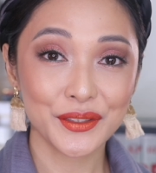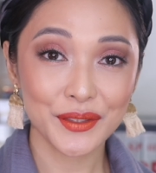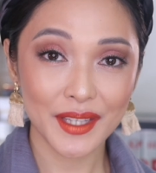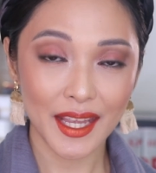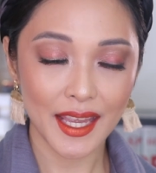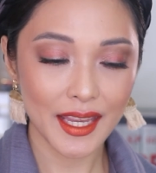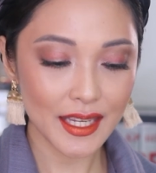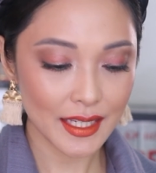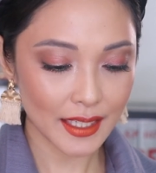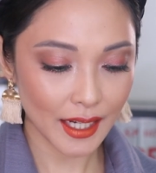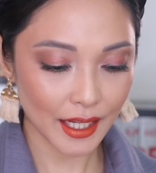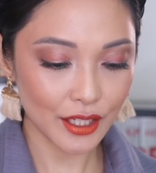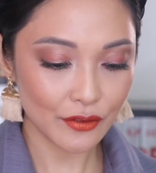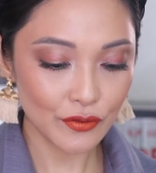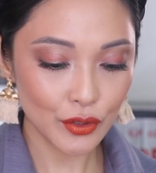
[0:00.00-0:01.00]
today
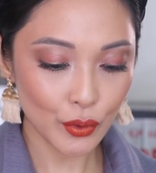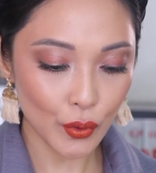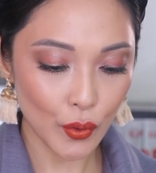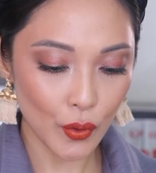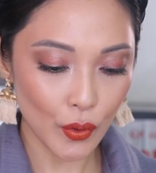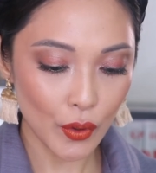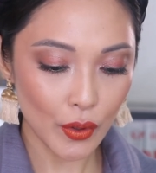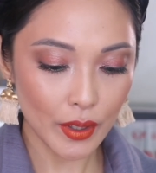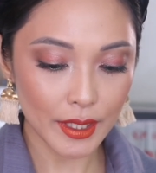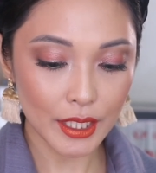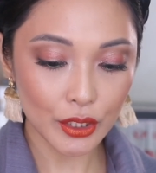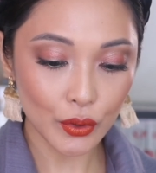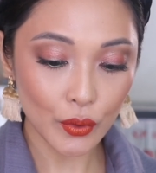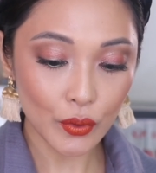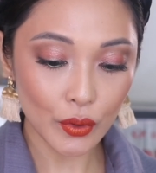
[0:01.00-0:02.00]
i-review ko
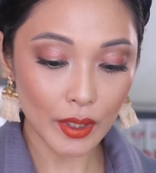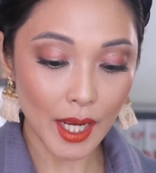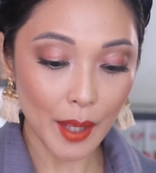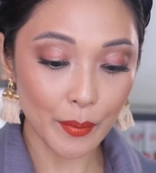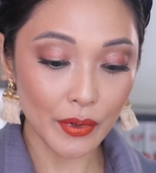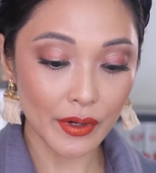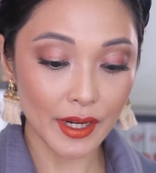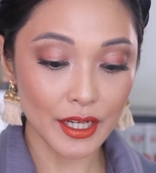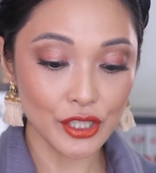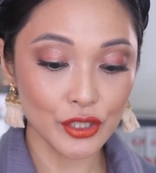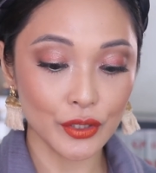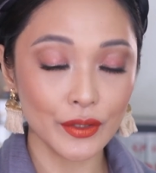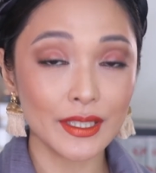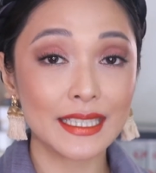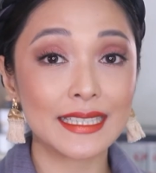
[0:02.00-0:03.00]
itong
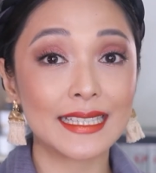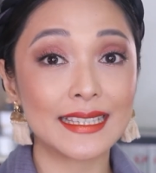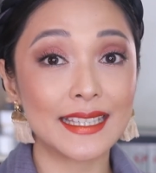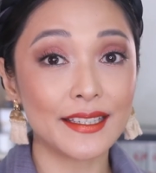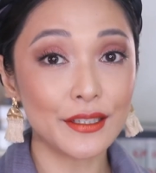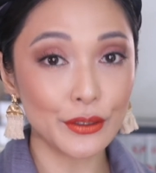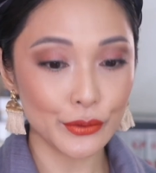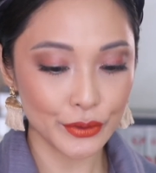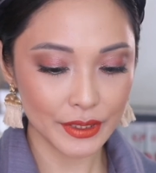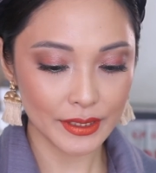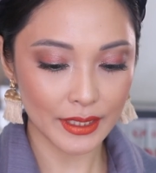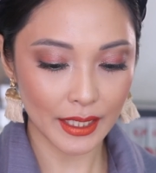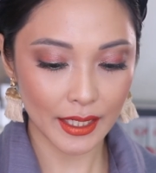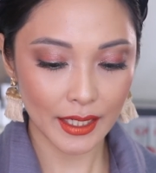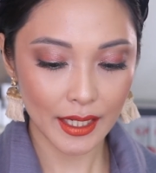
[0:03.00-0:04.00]
collaboration ni Nadine
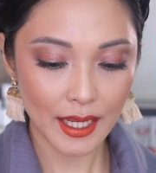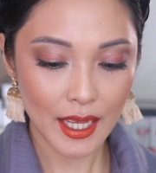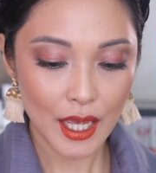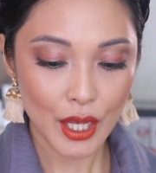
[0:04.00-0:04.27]
Lustre